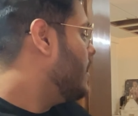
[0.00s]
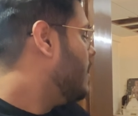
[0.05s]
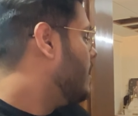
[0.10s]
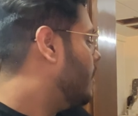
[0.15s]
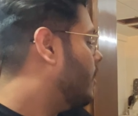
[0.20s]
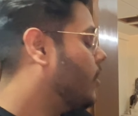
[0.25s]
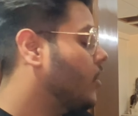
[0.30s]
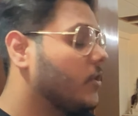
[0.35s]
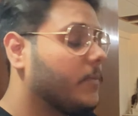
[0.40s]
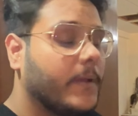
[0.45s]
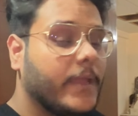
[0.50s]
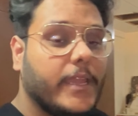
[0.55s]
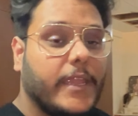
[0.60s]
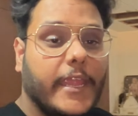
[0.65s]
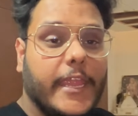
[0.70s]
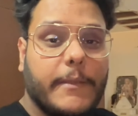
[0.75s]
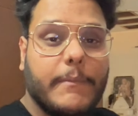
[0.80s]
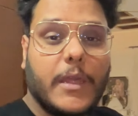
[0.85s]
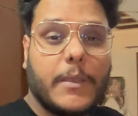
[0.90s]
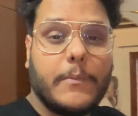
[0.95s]
और भाई
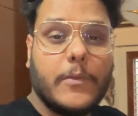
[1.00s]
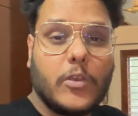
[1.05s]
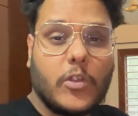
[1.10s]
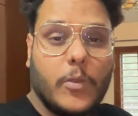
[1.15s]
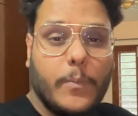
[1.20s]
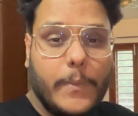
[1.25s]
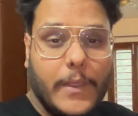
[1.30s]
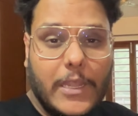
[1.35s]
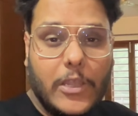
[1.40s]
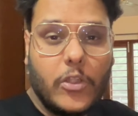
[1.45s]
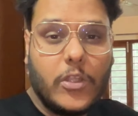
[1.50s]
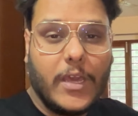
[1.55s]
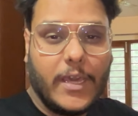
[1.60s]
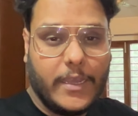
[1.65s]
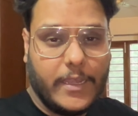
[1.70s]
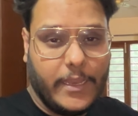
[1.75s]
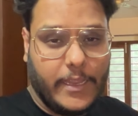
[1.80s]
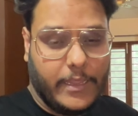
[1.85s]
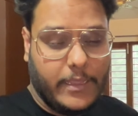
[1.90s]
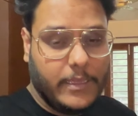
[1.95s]
एक बार मेरे को बिल
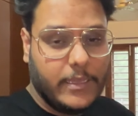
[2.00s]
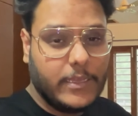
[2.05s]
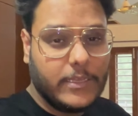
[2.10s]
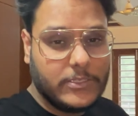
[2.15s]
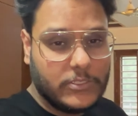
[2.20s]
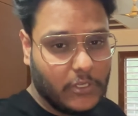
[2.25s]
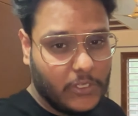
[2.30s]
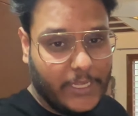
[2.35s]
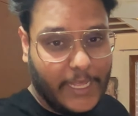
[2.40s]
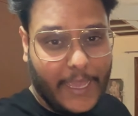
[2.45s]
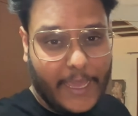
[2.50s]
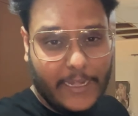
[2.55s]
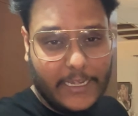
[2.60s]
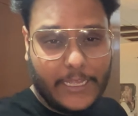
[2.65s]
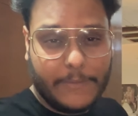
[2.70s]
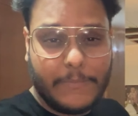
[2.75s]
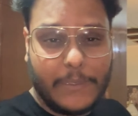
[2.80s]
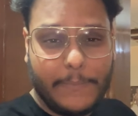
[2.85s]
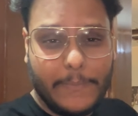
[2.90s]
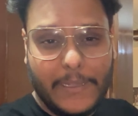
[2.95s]
उठाना है जो टायर का
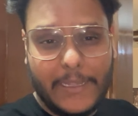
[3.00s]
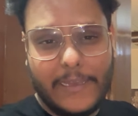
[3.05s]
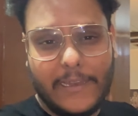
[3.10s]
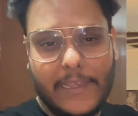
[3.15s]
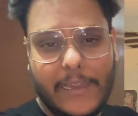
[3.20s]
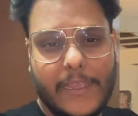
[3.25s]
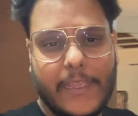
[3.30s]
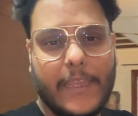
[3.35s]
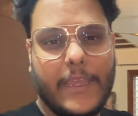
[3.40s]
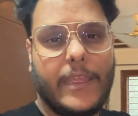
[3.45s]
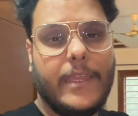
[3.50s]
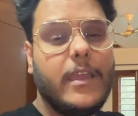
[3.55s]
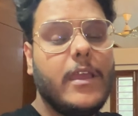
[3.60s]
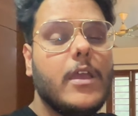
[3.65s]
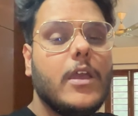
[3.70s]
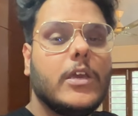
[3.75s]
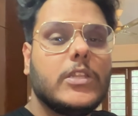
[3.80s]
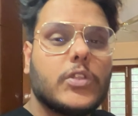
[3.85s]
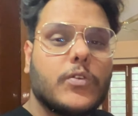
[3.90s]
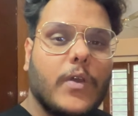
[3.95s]
मैं बिल ने लेके आया
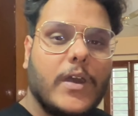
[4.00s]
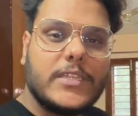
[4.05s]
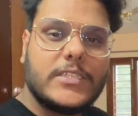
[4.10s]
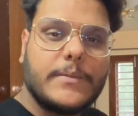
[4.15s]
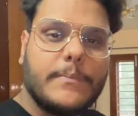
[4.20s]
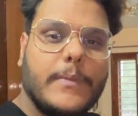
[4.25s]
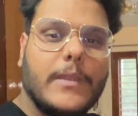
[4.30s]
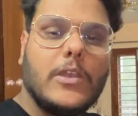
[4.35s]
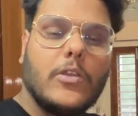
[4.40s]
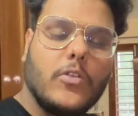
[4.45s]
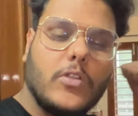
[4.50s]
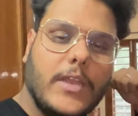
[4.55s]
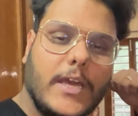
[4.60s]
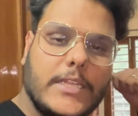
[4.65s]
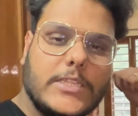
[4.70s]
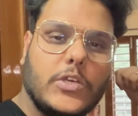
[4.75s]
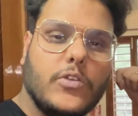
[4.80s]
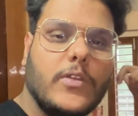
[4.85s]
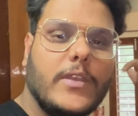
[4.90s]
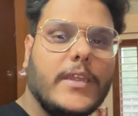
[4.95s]
तो वहां से बिल
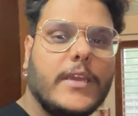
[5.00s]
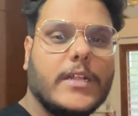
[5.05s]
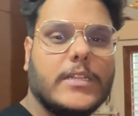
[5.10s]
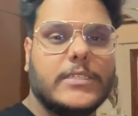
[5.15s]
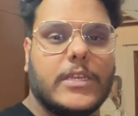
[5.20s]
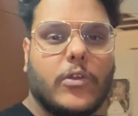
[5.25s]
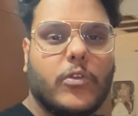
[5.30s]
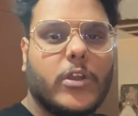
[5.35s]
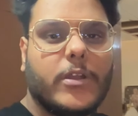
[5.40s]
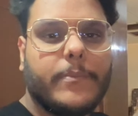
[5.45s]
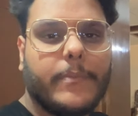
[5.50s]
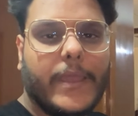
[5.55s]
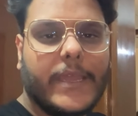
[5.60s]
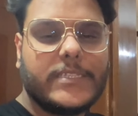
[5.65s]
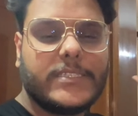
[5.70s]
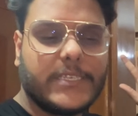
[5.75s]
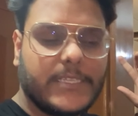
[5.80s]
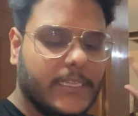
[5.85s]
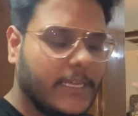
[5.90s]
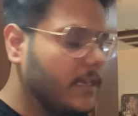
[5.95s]
उठाते हुए निकल जाऊंगा मैं
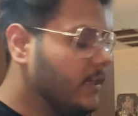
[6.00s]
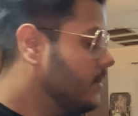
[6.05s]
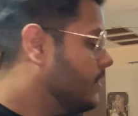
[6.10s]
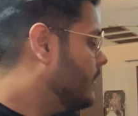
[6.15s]
सीधा